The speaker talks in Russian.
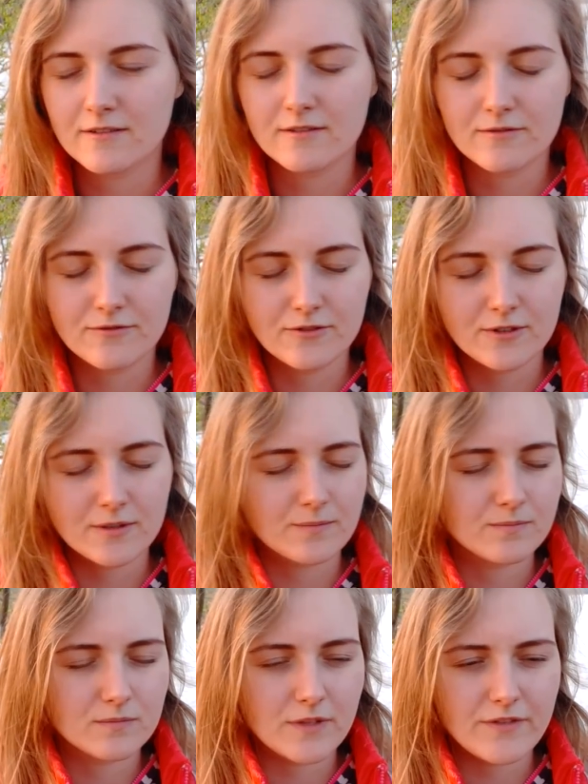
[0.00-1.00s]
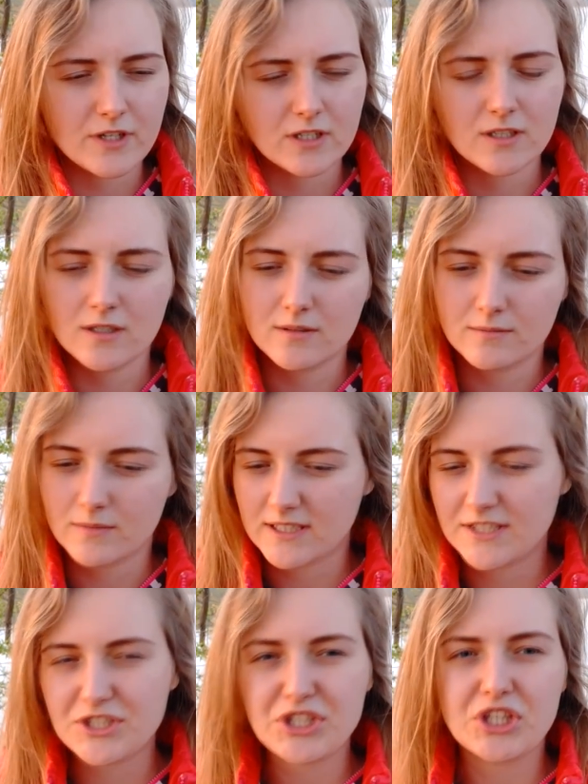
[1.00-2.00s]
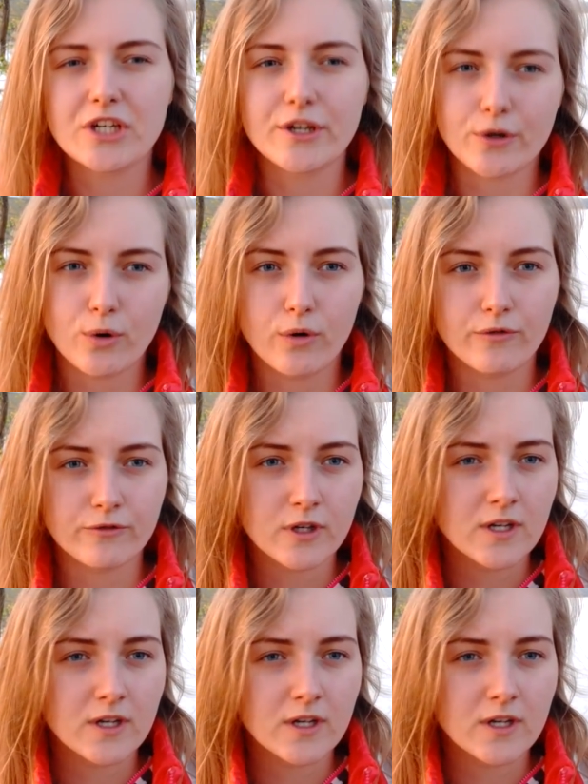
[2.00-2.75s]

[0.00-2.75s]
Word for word: в, наверное, относительно грехов.